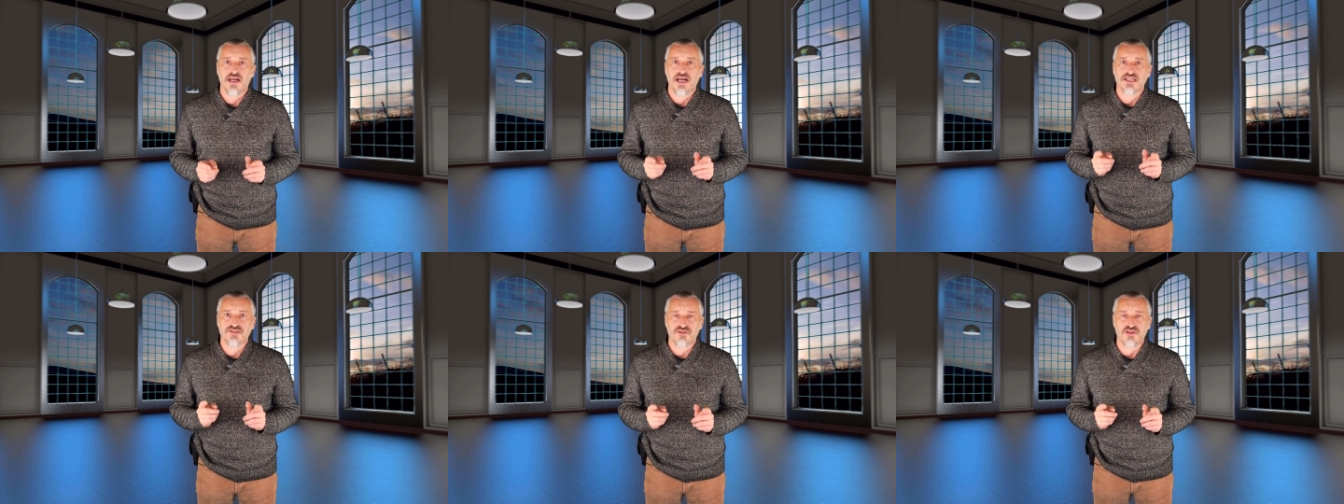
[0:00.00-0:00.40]

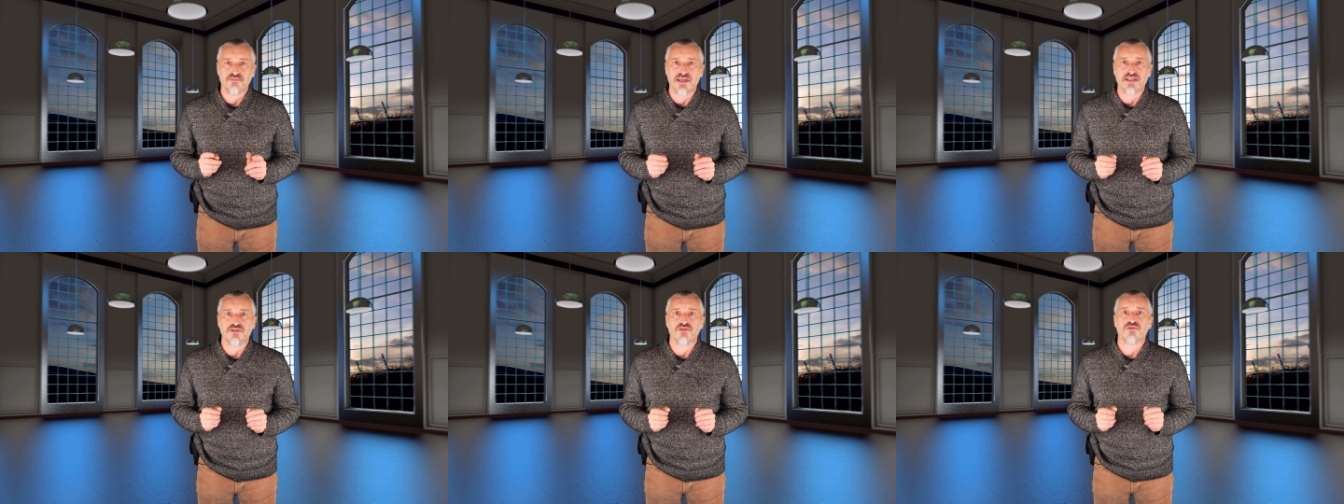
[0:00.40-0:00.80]

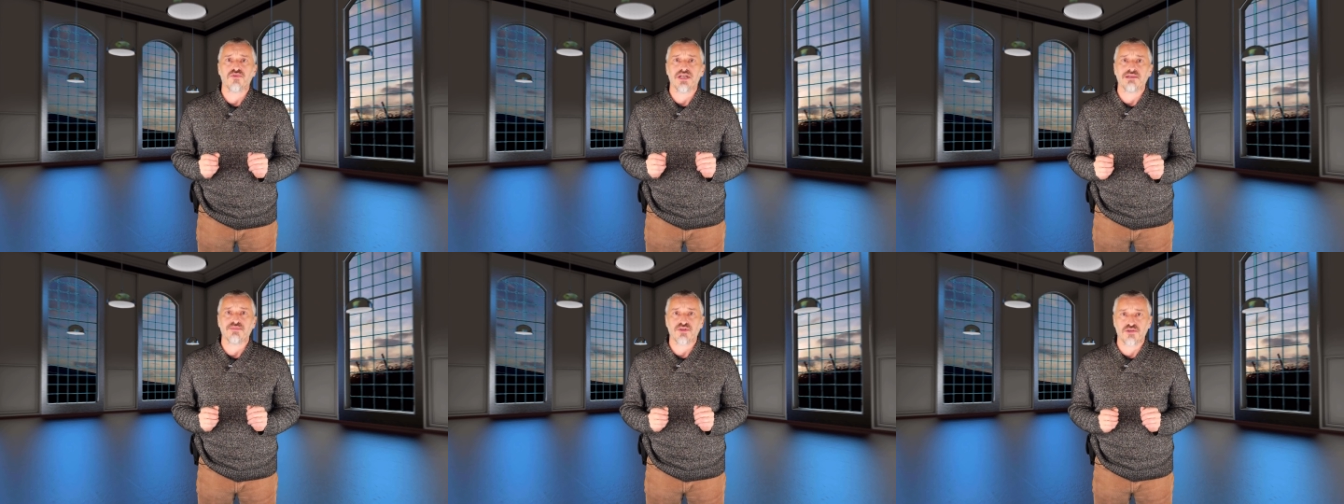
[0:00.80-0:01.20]
assorbendo
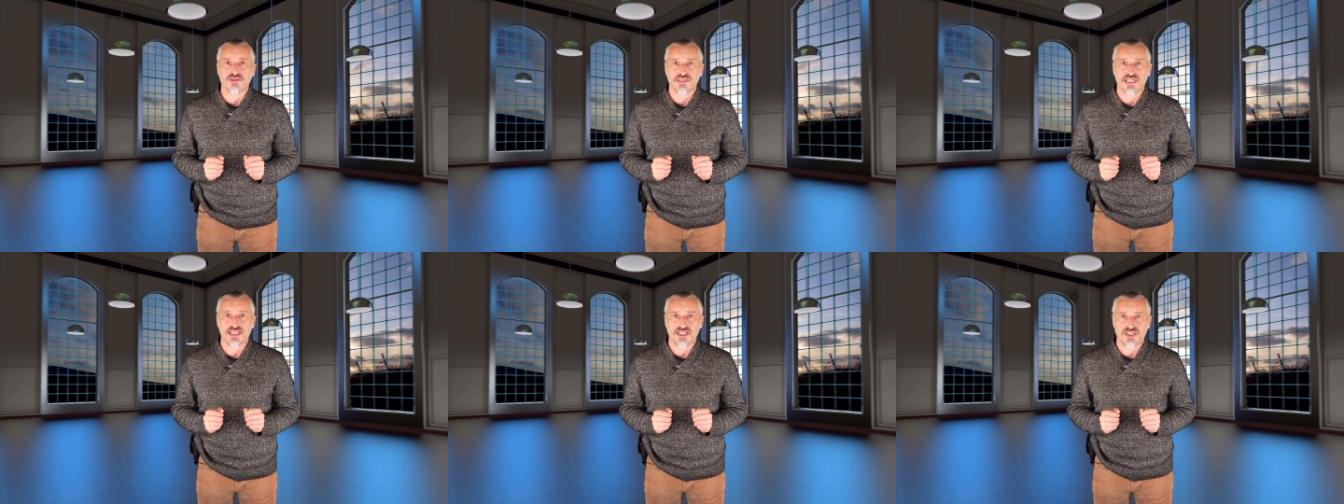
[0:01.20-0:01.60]
quella
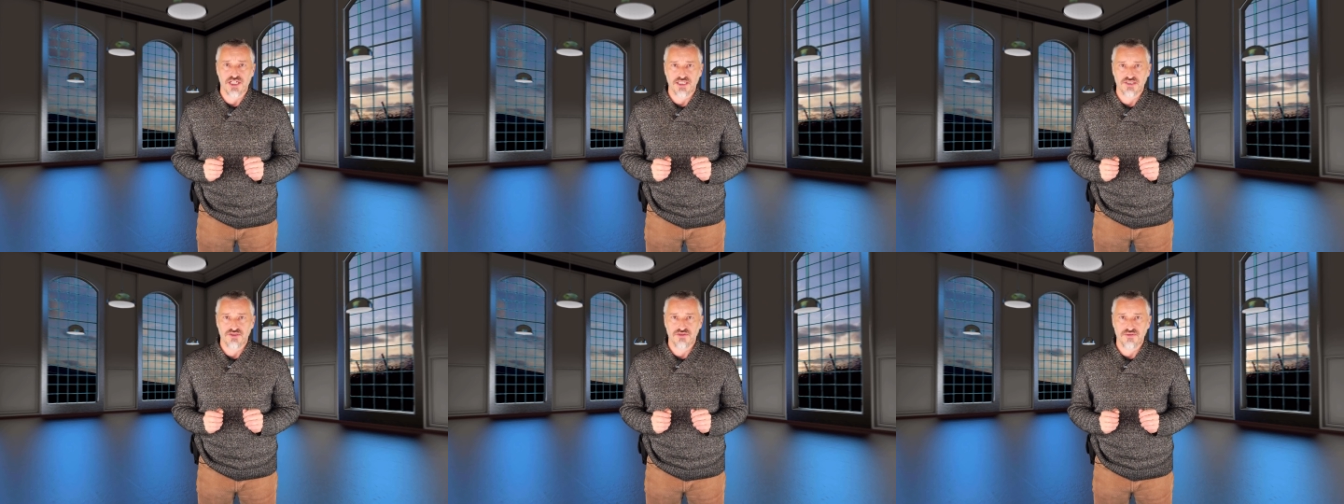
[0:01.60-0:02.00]
prodotta in
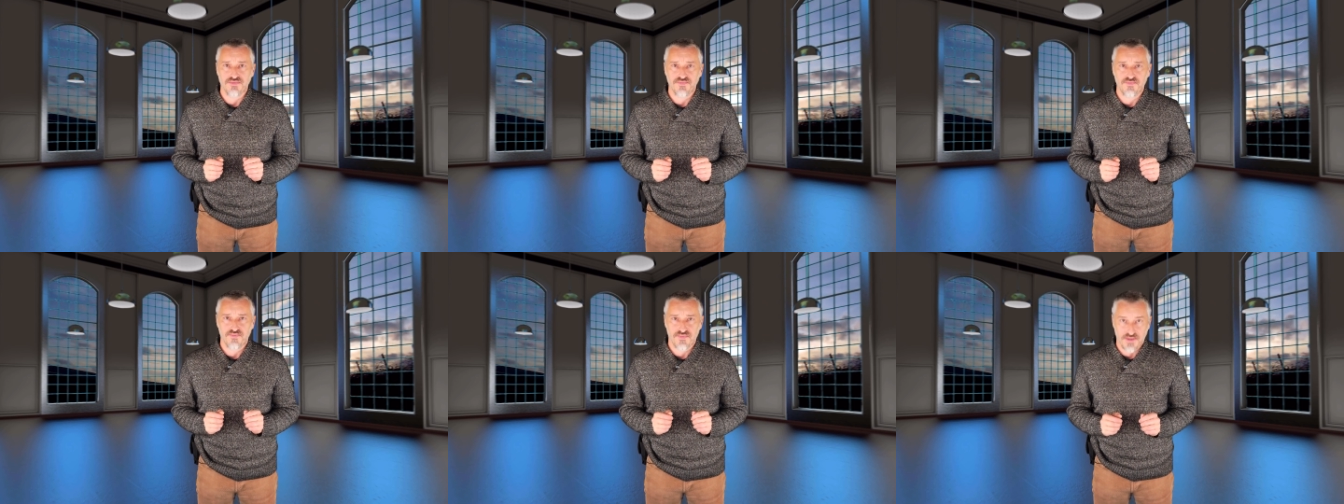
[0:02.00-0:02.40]
eccesso.
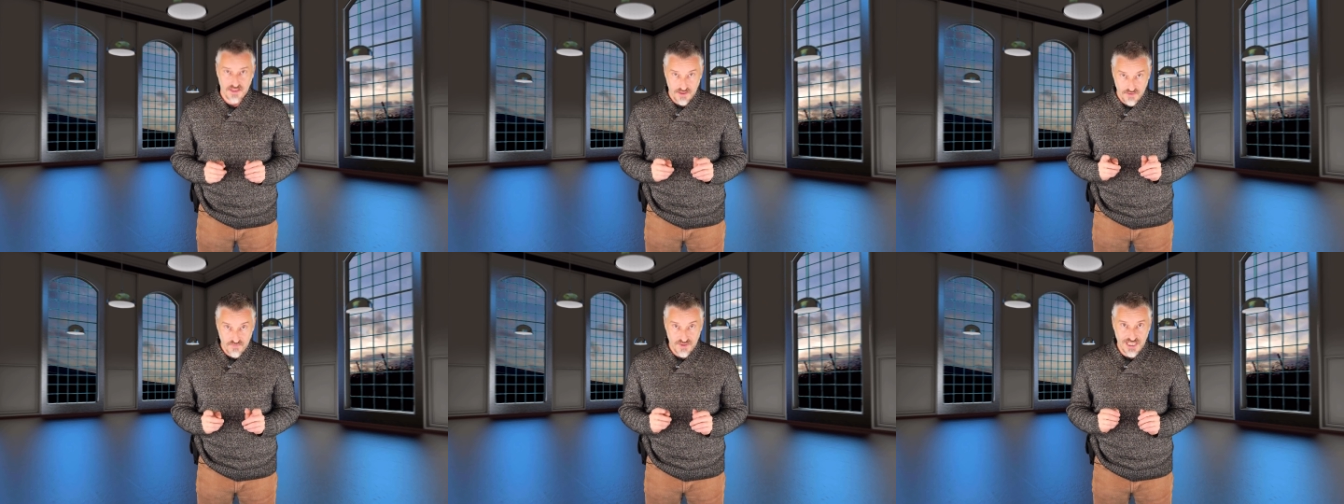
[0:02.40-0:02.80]

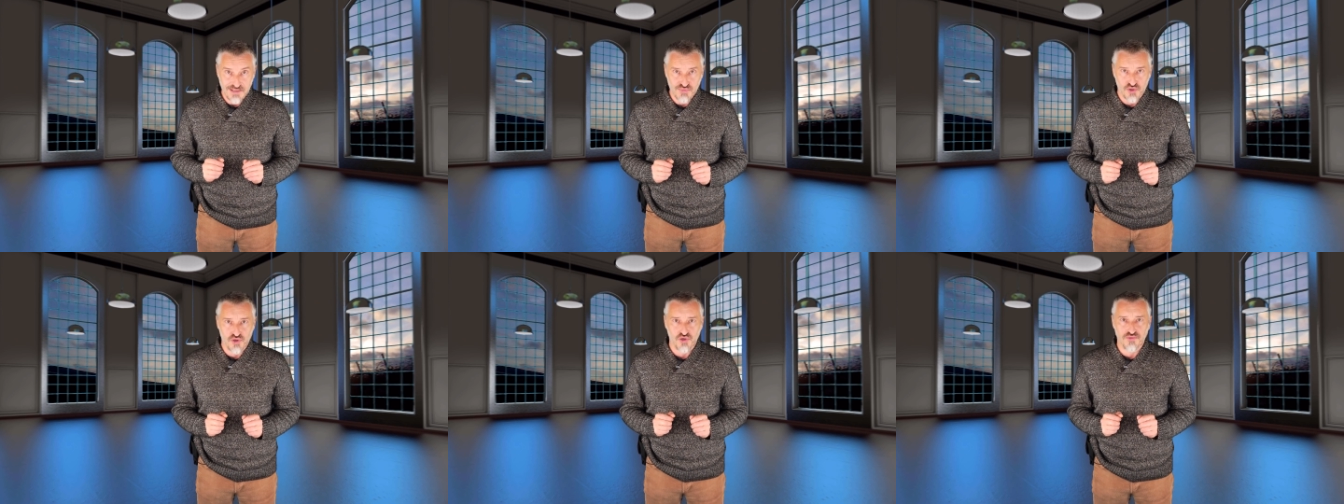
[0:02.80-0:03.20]

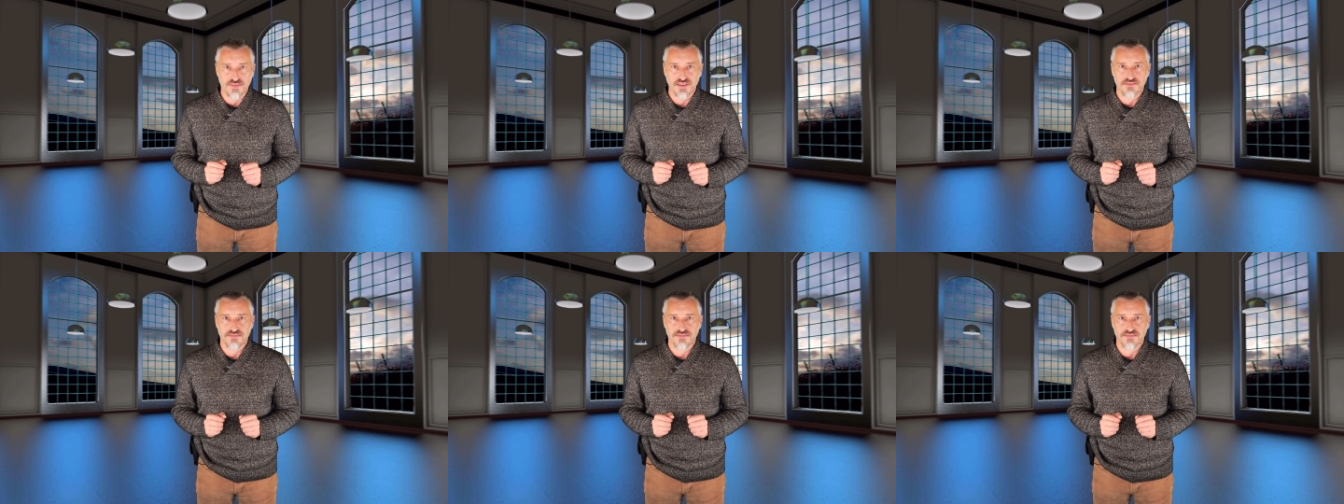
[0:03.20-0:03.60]
Vediamo
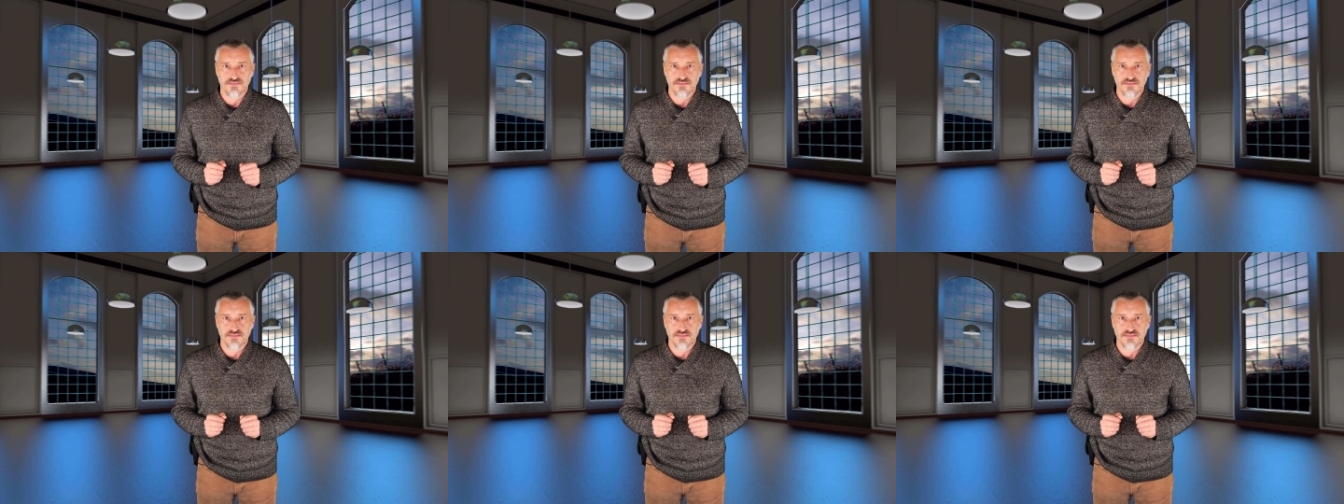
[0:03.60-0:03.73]
come.